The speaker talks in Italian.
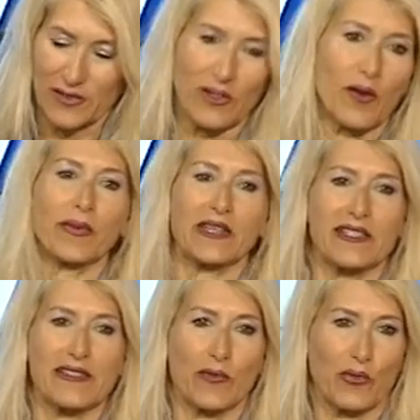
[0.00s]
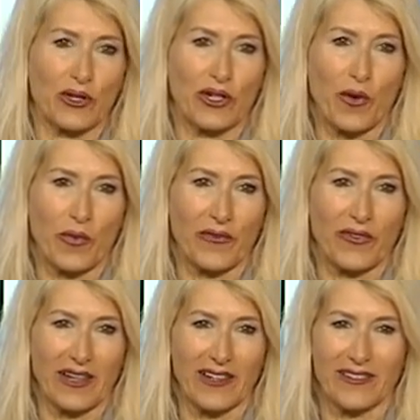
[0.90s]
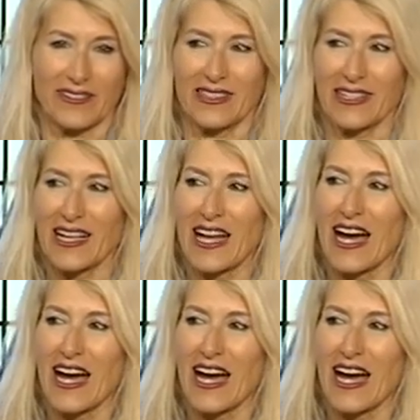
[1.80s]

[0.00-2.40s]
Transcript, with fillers: la, ci voleva perizia oppure no, no per farla. No, quindi, no,